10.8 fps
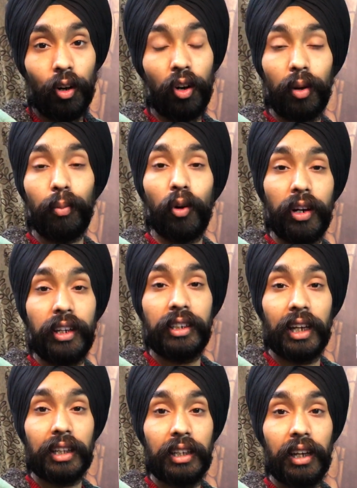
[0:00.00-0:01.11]
और मॉर्निंग
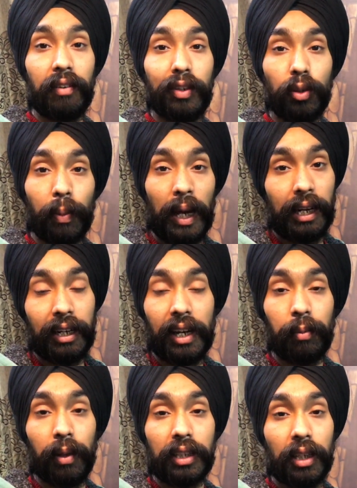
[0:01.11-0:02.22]
जाती है फिर दोपहर के
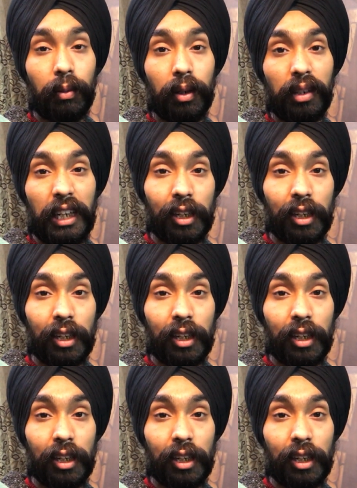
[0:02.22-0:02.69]
टाइम आती है मतलब